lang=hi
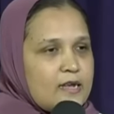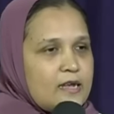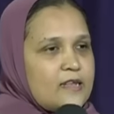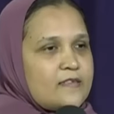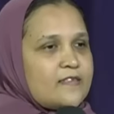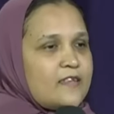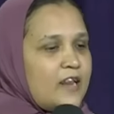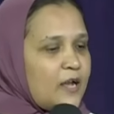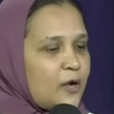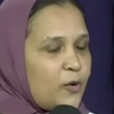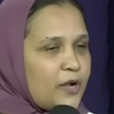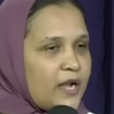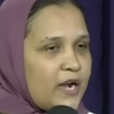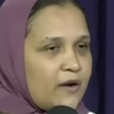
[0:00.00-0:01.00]
इसलिए
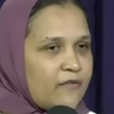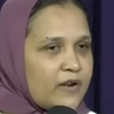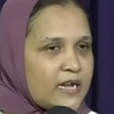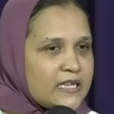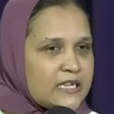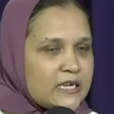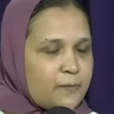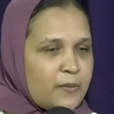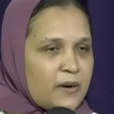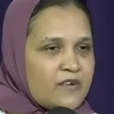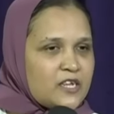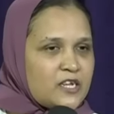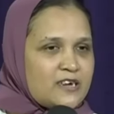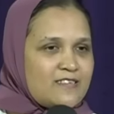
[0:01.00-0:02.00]
कोई औरत जब
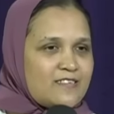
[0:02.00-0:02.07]
प्रवचन